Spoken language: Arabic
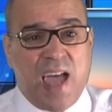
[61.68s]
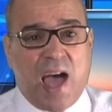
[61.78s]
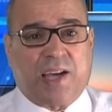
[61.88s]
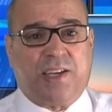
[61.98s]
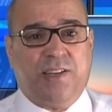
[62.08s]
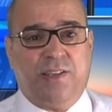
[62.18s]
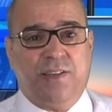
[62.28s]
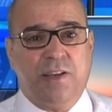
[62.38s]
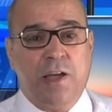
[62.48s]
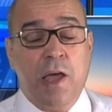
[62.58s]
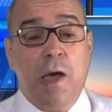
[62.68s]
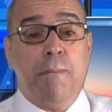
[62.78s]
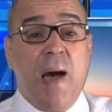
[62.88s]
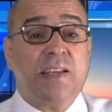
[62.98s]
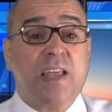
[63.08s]
داخلي
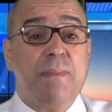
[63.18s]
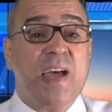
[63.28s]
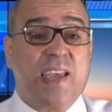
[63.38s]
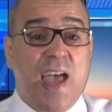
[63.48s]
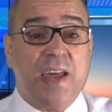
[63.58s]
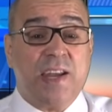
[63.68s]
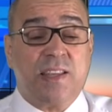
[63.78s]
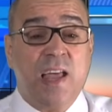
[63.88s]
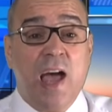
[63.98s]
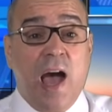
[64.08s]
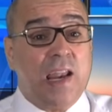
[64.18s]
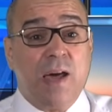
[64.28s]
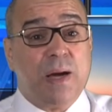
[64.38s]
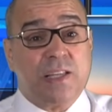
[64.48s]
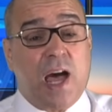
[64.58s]
بعدما كانت
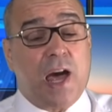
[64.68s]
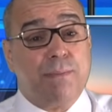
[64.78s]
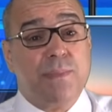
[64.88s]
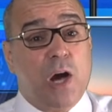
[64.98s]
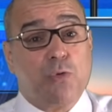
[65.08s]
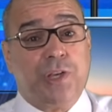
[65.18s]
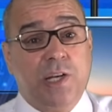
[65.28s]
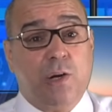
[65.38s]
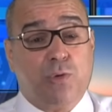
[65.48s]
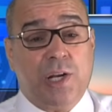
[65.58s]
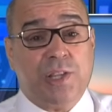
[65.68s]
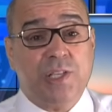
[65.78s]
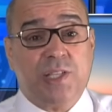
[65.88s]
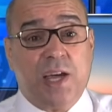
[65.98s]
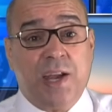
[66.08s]
على مدار
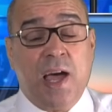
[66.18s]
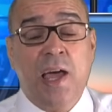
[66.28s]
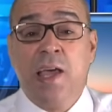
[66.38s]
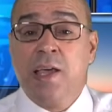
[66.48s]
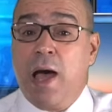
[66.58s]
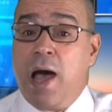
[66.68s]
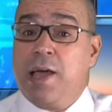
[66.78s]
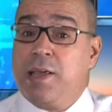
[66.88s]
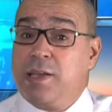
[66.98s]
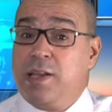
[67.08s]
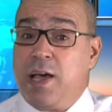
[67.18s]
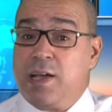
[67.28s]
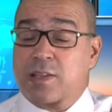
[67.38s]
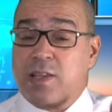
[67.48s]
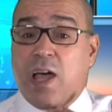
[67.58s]
132 سنة
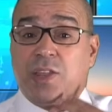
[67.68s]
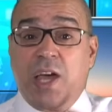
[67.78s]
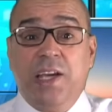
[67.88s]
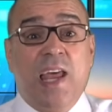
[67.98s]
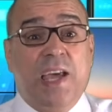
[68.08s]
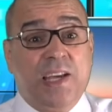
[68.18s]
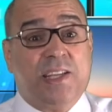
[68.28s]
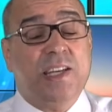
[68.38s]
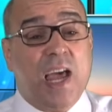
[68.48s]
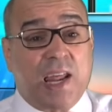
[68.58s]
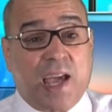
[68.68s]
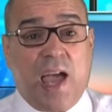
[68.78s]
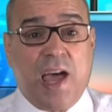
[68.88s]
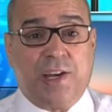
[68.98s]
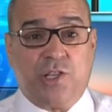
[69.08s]
تخضع إلى احتلال
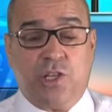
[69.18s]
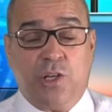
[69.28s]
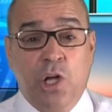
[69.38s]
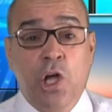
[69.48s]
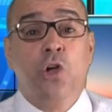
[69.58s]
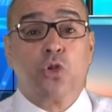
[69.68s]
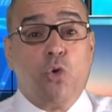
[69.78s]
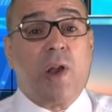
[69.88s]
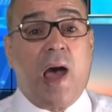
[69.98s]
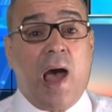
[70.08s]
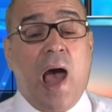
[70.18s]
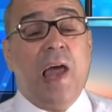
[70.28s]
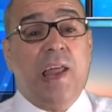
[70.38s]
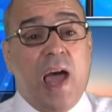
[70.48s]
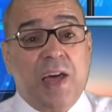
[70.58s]
خارجي ترى
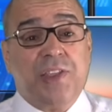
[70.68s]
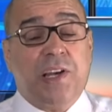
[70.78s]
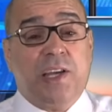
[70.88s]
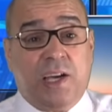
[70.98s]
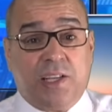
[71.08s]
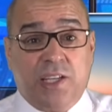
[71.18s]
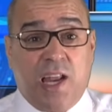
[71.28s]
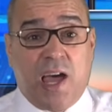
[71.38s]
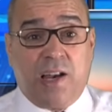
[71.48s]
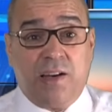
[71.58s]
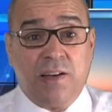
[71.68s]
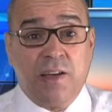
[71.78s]
هل هذا الاحتلال